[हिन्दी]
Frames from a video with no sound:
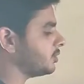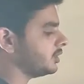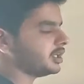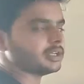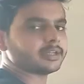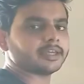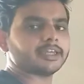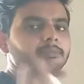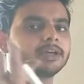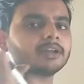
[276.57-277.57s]
को ले लेना ये
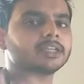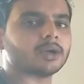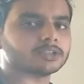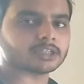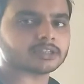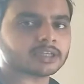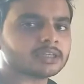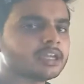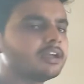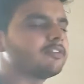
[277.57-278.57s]
हमारा क्या हो जाता है
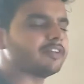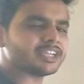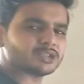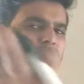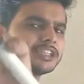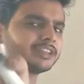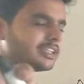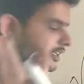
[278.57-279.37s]
फिक्स हो जाता